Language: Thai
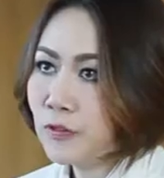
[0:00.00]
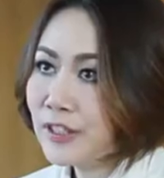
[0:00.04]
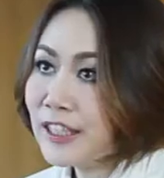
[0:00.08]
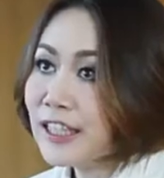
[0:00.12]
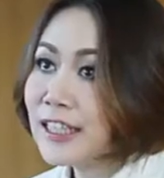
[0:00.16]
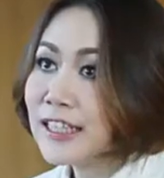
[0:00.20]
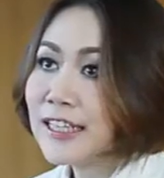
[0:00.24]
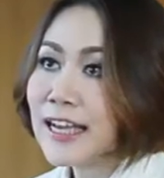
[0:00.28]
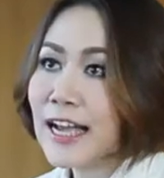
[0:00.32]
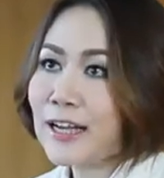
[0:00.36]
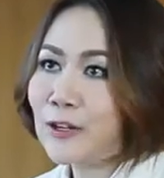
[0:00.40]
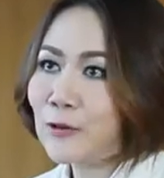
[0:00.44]
วิ
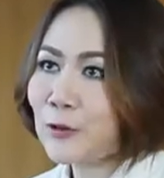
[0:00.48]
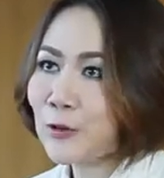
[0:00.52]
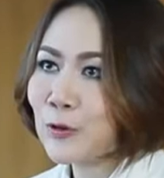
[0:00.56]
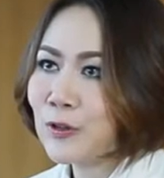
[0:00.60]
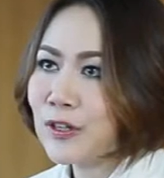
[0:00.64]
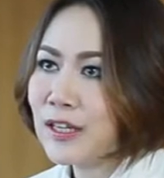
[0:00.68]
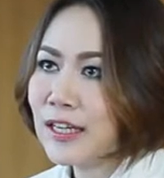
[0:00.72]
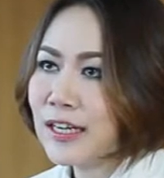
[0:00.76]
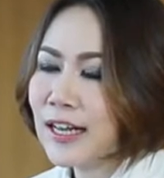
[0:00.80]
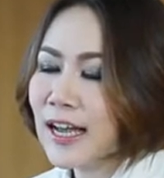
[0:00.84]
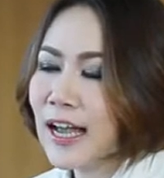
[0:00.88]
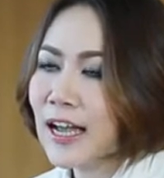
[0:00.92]
ธีการของยุ้
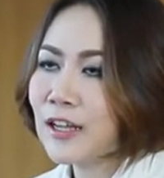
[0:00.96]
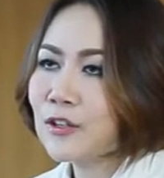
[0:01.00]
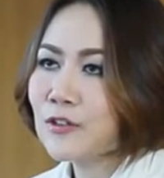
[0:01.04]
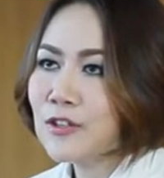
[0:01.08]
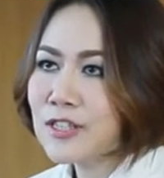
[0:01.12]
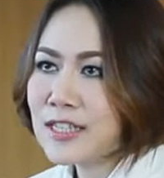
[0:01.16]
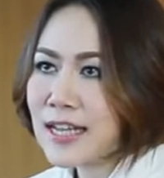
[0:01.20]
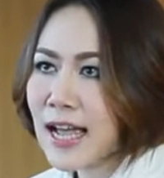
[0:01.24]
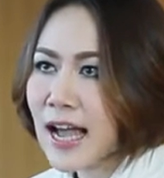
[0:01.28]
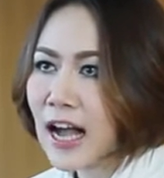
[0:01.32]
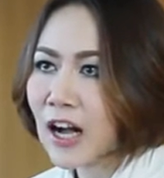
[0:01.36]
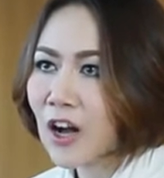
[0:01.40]
ยเลยนะคะยุ้
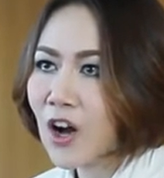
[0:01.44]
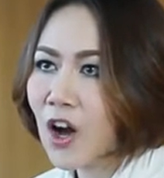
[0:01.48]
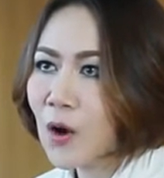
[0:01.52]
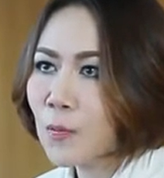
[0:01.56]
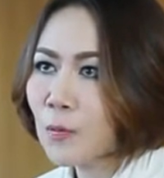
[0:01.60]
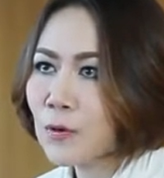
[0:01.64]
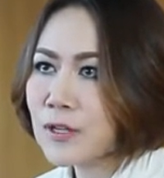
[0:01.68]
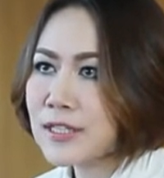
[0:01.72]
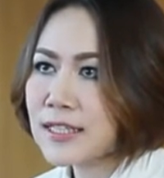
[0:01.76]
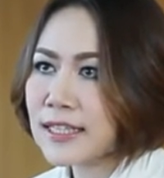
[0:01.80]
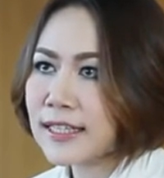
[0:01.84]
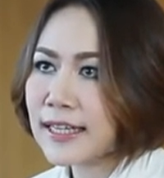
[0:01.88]
ยจะหาข้อ
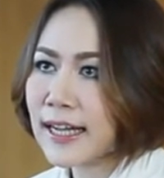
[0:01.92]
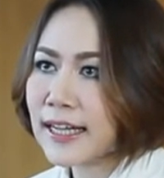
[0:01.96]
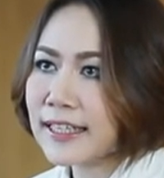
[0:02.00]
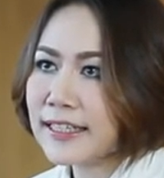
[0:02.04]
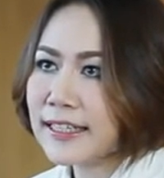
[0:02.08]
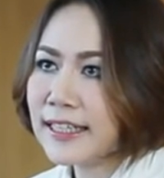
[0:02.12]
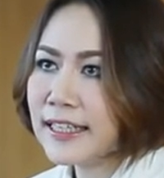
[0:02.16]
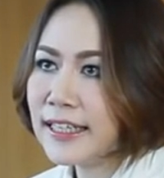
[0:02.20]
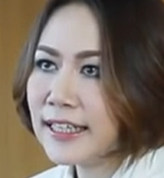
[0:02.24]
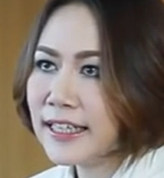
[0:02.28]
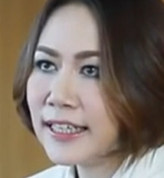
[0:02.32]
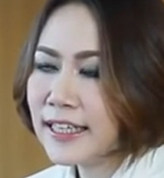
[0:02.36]
มูลจากการ
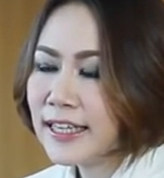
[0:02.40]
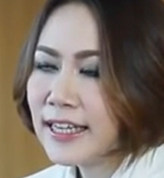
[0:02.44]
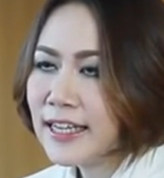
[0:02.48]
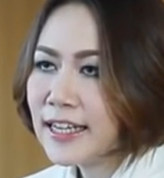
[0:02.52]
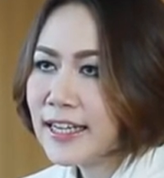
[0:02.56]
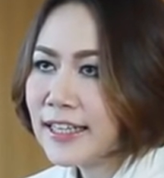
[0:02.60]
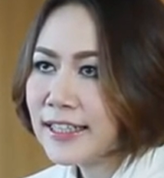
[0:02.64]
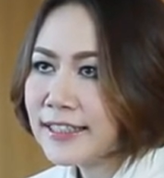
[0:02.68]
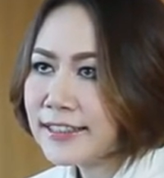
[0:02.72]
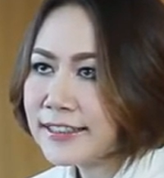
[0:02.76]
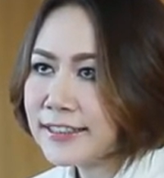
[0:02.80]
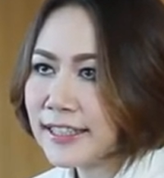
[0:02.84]
ที่
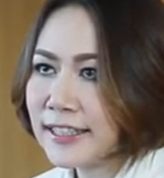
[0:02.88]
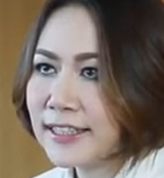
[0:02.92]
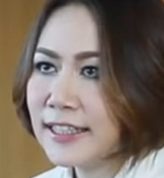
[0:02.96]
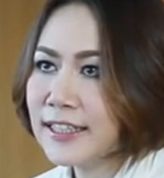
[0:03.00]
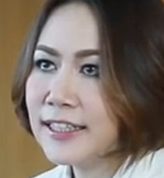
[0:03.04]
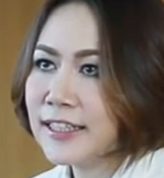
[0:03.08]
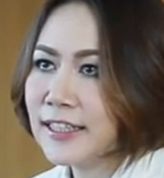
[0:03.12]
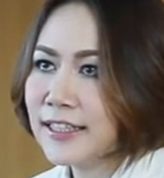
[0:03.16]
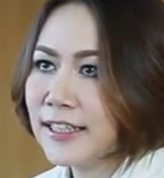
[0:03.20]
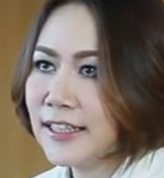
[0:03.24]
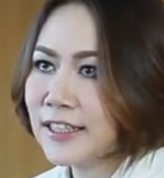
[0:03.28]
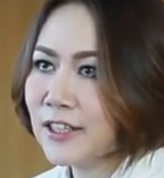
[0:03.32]
เซิร์ชอิ
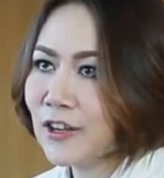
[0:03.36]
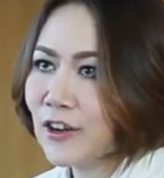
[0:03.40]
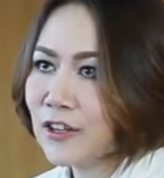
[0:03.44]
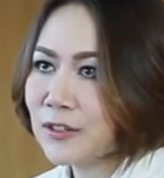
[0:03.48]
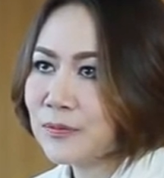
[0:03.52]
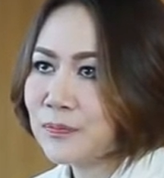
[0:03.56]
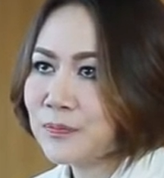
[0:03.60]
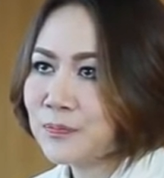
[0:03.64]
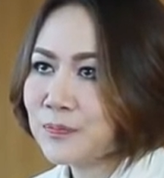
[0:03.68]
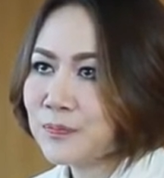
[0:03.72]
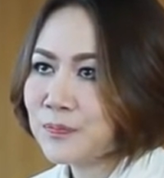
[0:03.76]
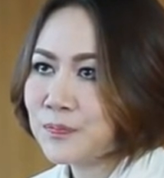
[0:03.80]
นเทอร์เน็ตก่อน
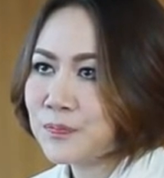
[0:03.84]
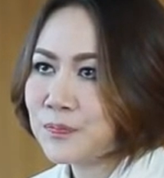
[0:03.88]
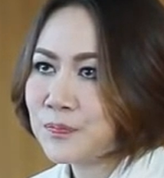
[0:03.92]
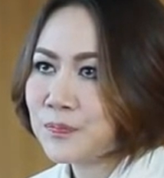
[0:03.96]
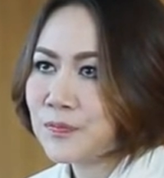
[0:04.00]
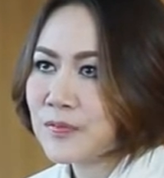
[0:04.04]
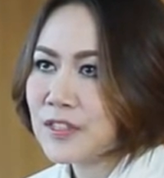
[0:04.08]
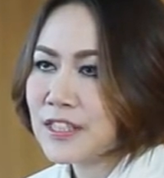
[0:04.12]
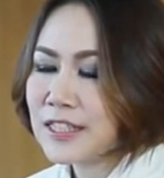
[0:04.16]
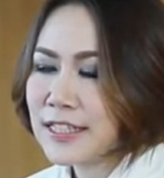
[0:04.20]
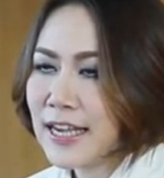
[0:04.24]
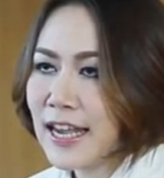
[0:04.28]

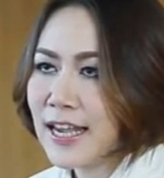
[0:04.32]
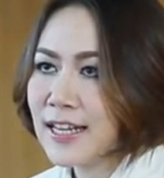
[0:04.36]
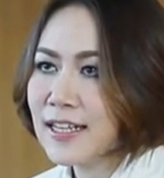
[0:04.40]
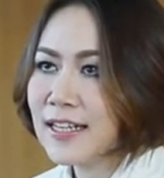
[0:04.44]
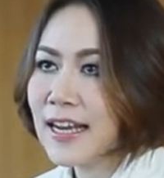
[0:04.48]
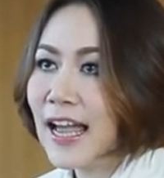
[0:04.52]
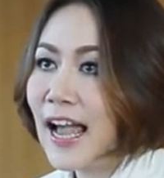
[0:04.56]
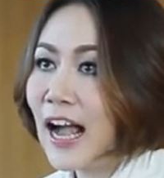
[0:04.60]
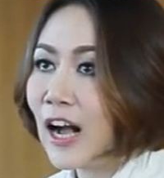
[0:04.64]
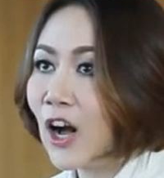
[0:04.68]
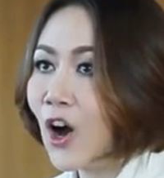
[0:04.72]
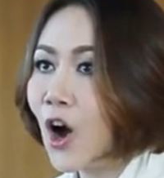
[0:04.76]
เช่น
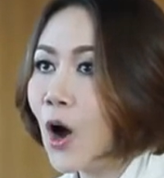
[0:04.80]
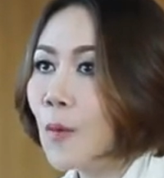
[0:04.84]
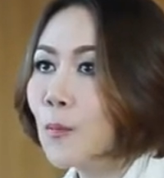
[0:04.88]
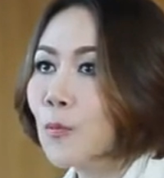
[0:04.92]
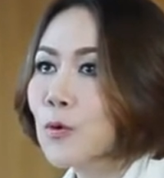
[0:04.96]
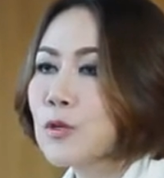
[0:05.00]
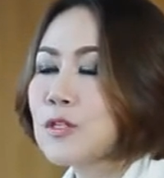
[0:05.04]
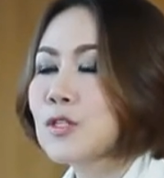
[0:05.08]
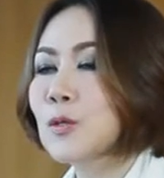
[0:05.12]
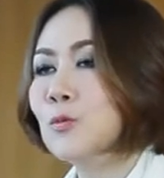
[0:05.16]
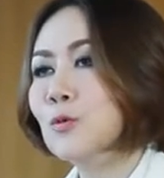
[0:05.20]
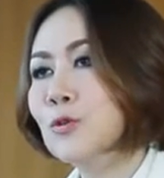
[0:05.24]
หาข้อ
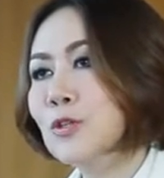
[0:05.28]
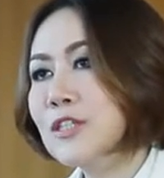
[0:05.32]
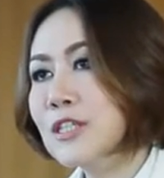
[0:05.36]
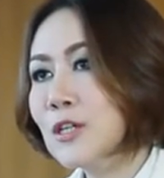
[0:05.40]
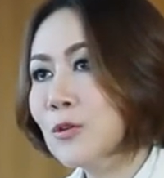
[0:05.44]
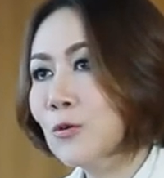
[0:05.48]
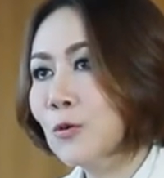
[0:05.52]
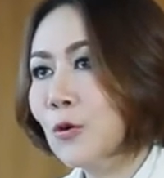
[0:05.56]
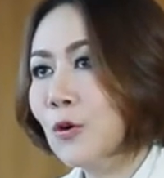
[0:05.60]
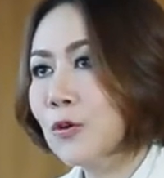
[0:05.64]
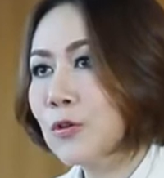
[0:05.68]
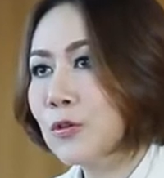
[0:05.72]
มูลสมมติยุ้ย
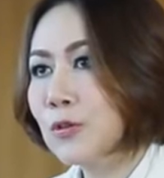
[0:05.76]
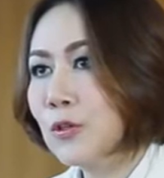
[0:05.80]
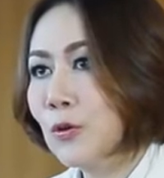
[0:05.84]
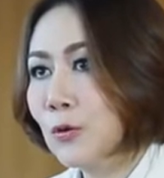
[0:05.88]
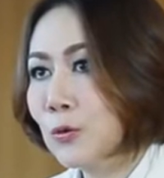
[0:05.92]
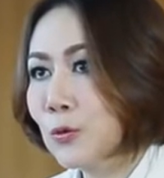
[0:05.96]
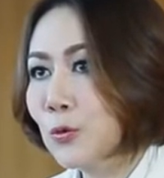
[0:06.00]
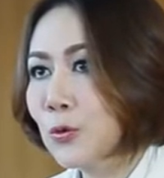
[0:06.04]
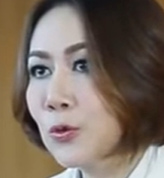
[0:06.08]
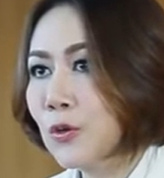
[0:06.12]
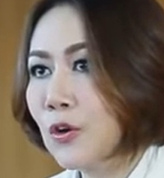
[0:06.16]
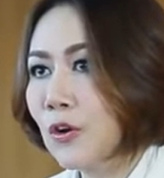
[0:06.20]
จะลงล
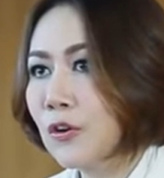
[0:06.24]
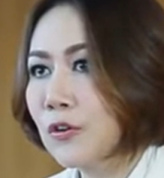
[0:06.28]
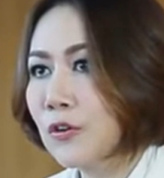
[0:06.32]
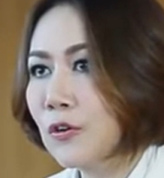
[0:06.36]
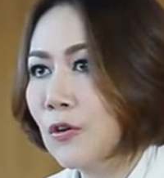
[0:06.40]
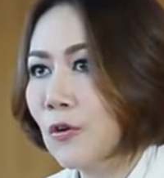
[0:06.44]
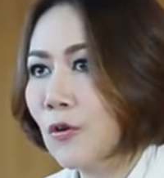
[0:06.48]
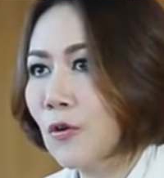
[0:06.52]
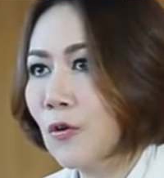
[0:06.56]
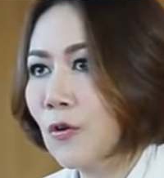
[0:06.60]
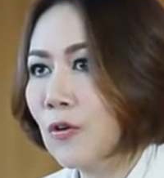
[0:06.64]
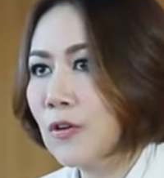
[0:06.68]
งทุนคอนโด